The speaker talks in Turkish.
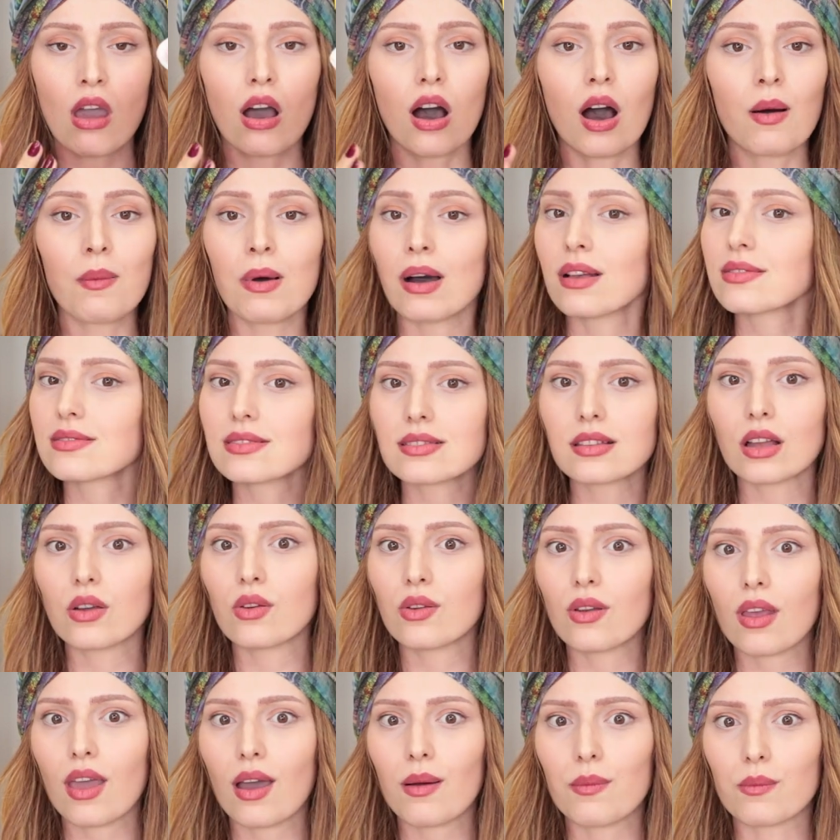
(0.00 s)
Ama asla
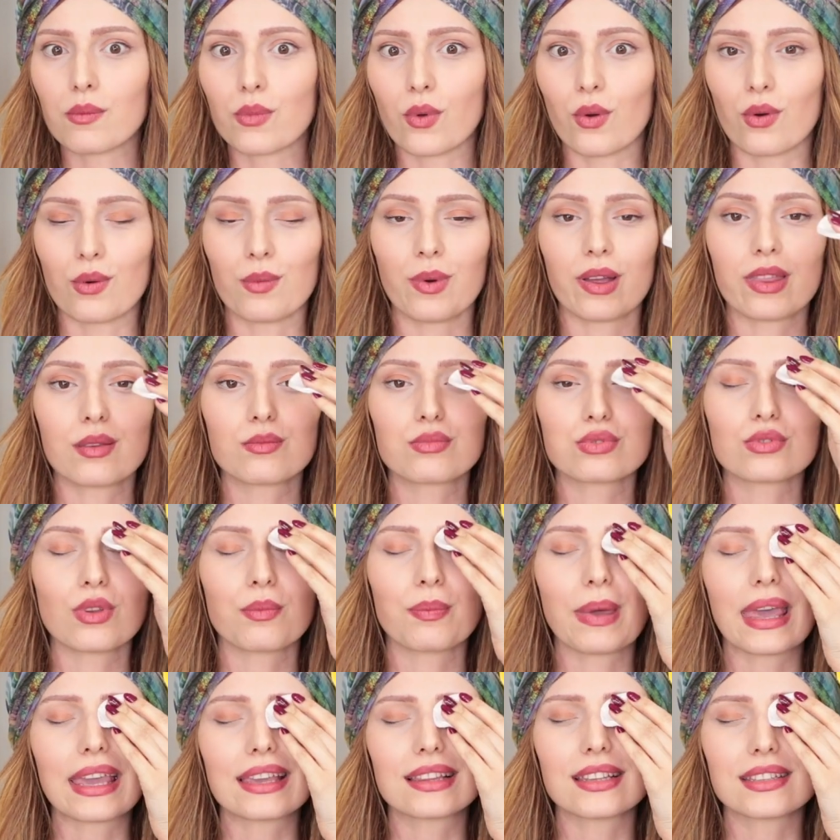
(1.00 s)
öyle yapmıyorum. Hani
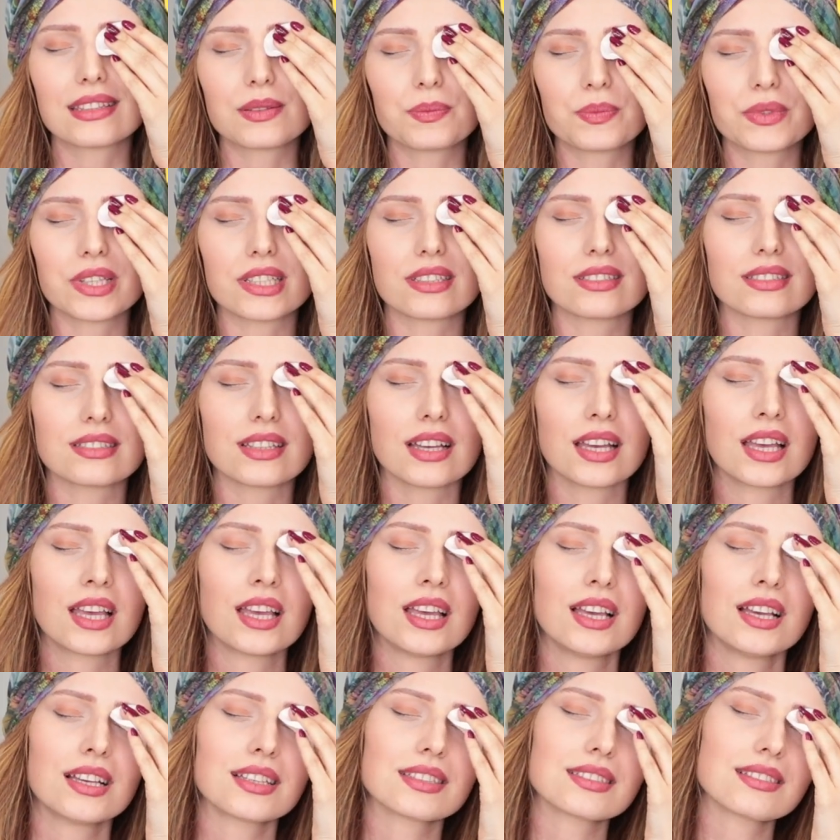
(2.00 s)
burada bekletip de işte
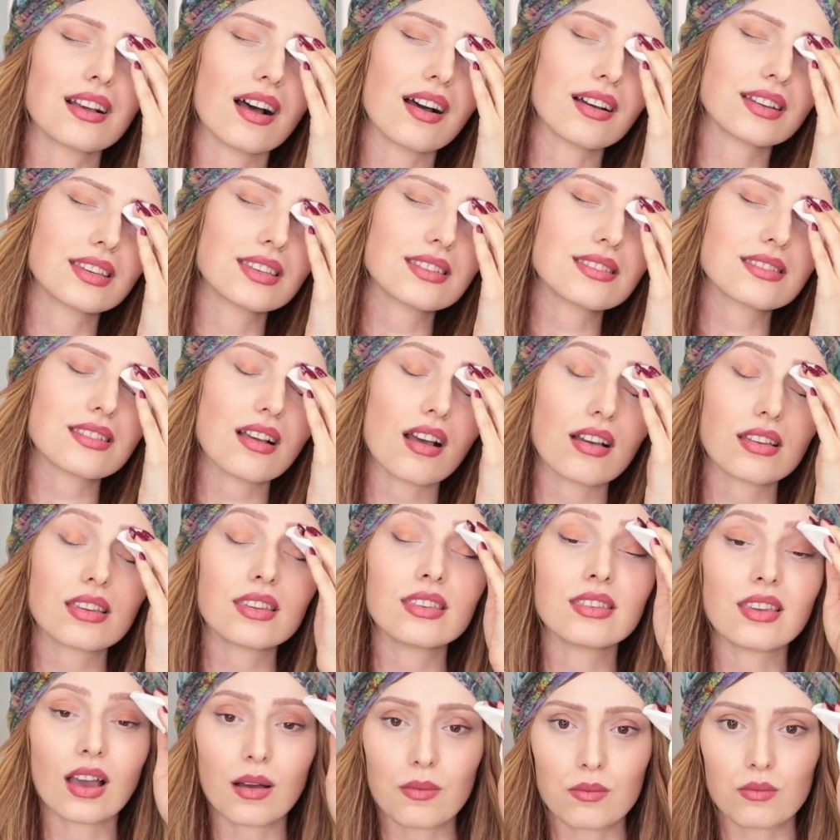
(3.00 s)
sakin
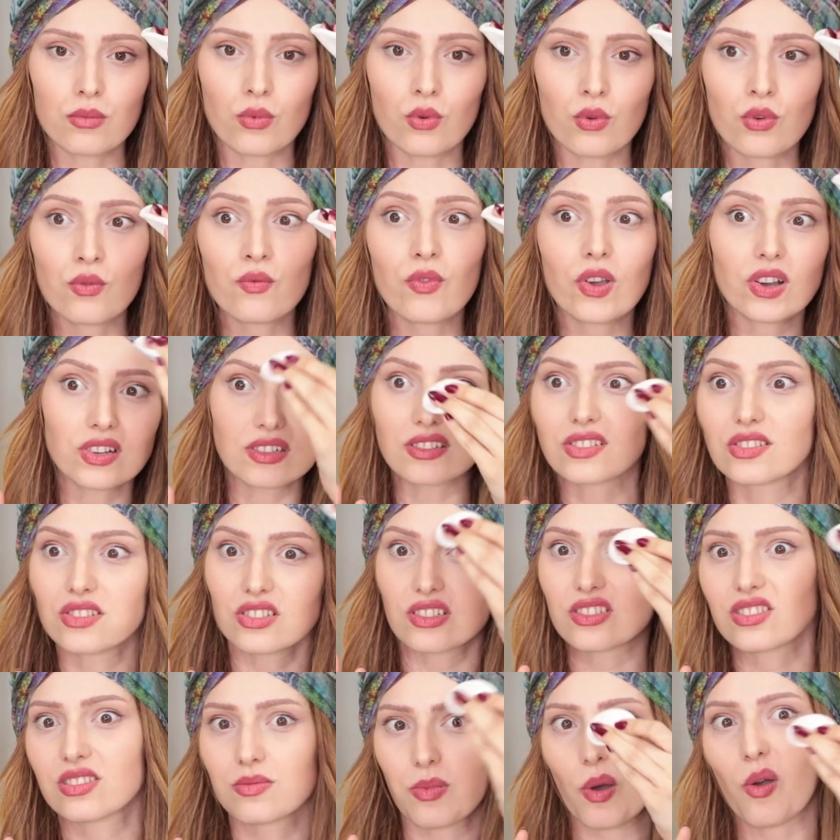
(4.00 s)
sakin yapmıyorum ve hızlı
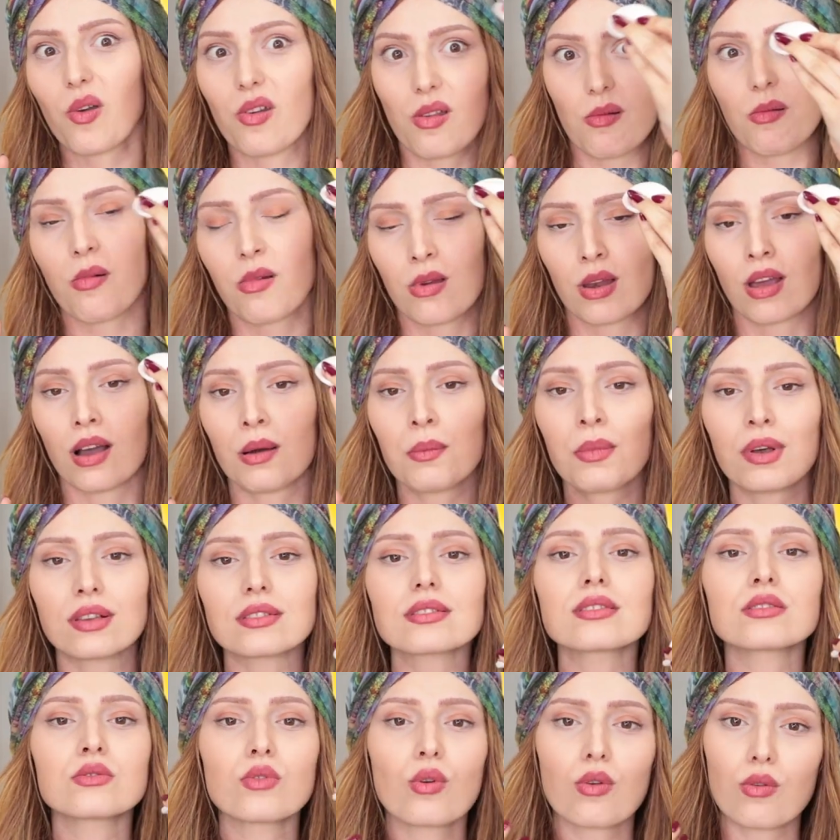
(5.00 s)
hızlı böyle öyle ama
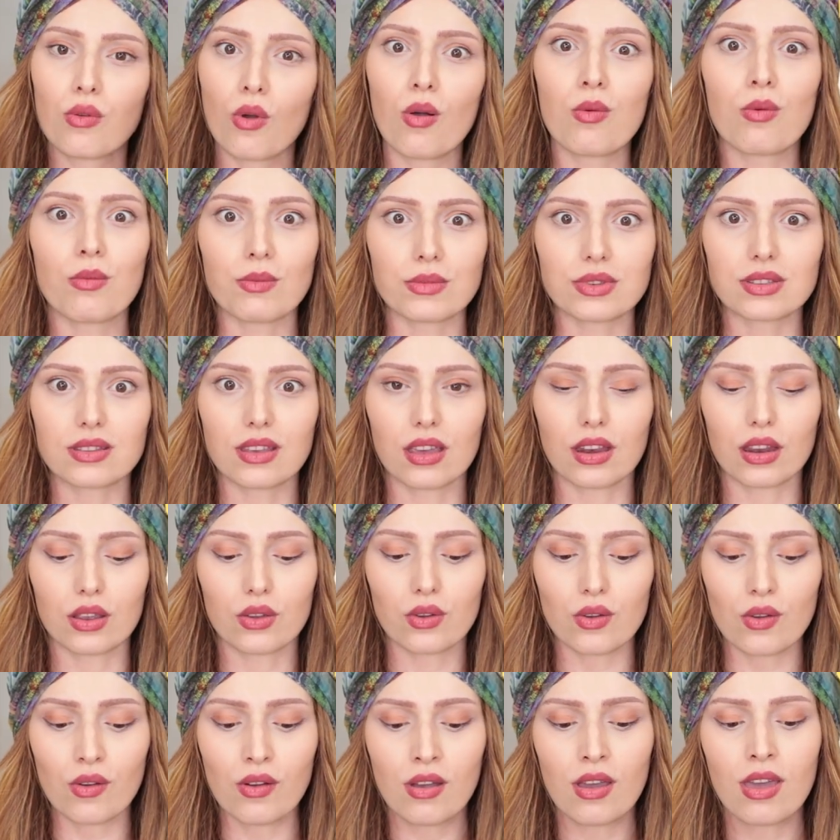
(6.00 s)
aslında öyle olmamız
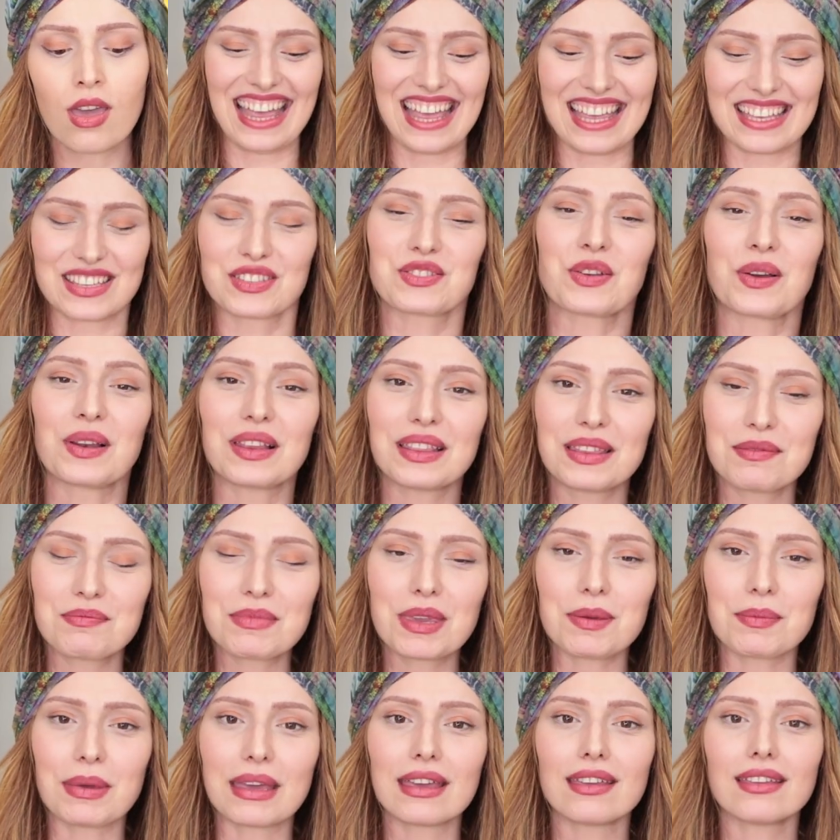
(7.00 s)
gerekiyor. Yani söylediğim
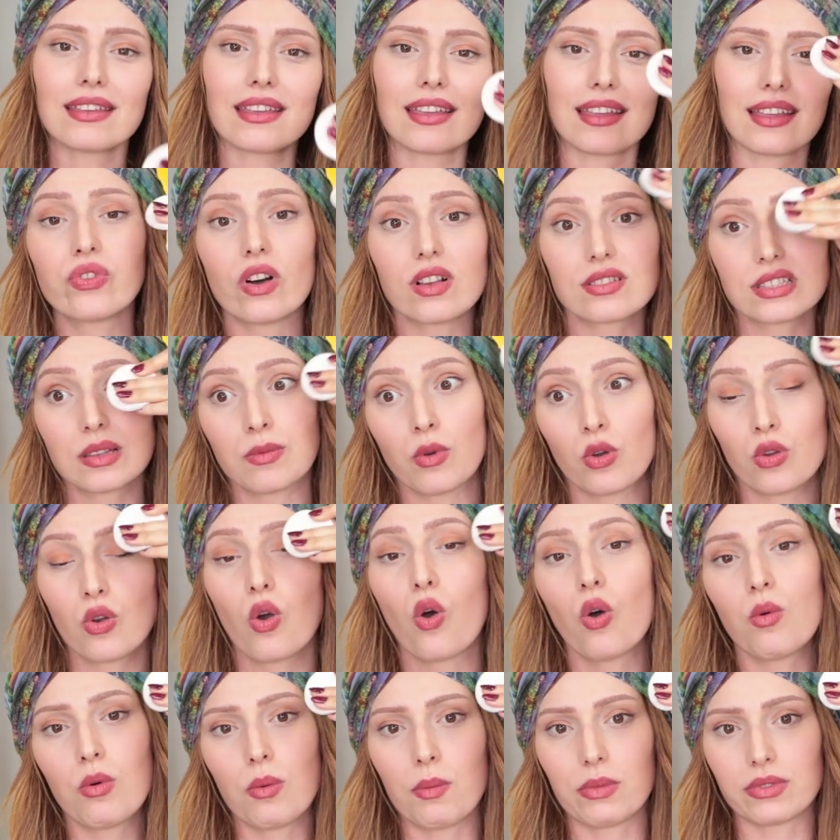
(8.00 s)
gibi fazla böyle
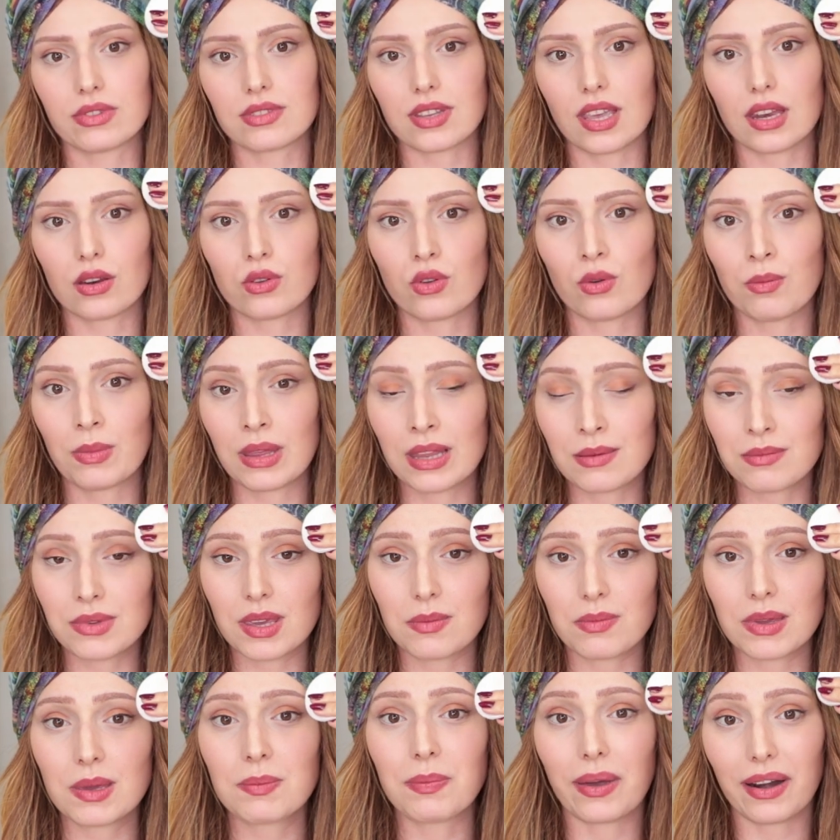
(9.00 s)
olmamanız gerekiyor. Benim
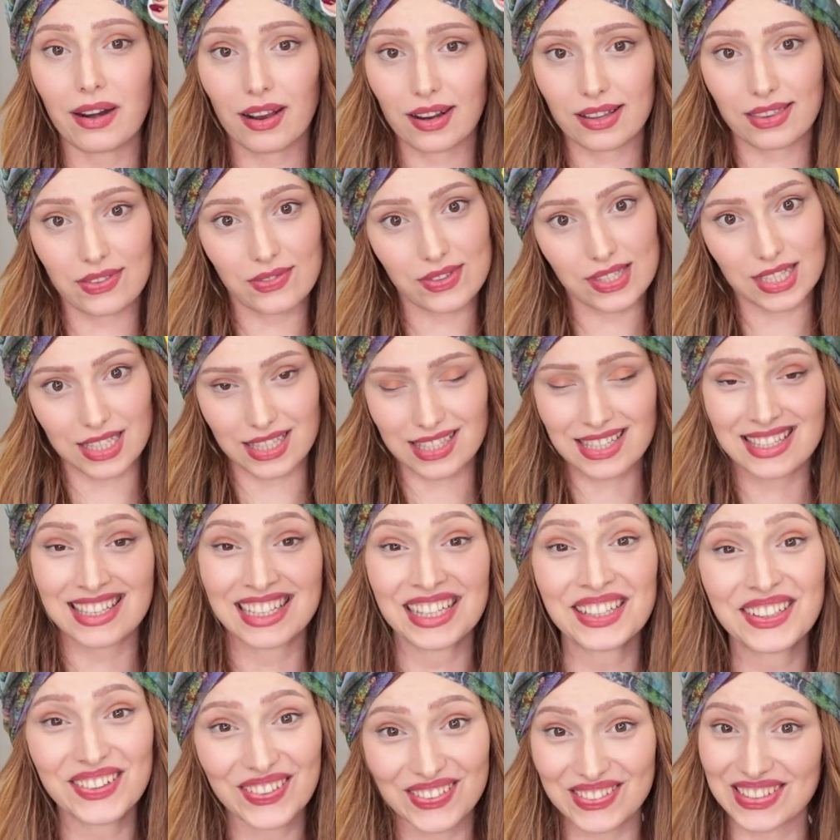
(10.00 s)
gibi
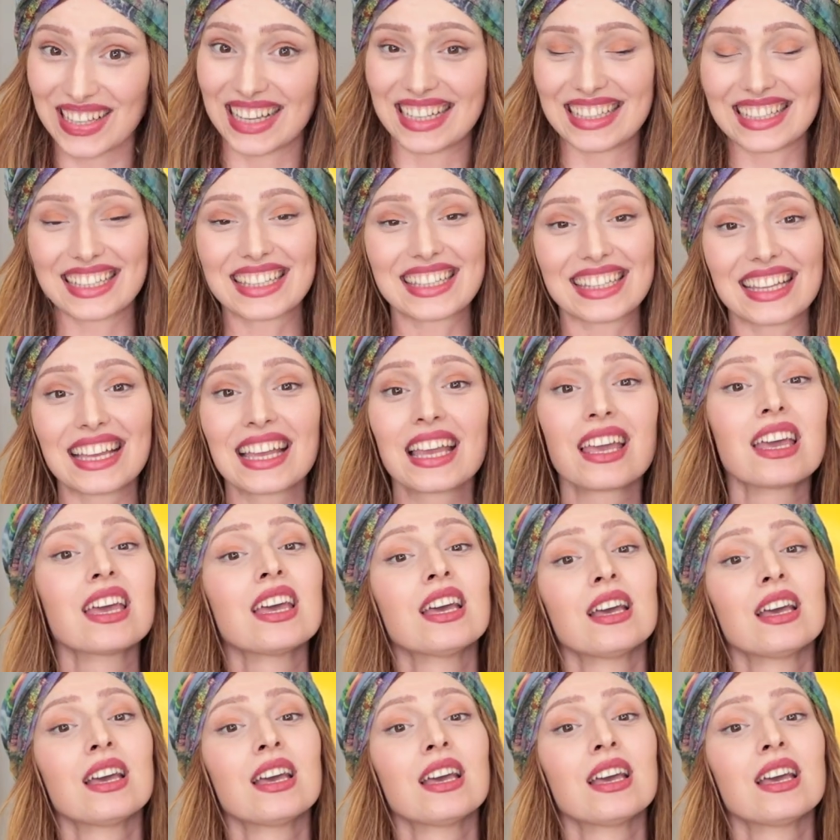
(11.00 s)
hiperaktifseniz özellikle.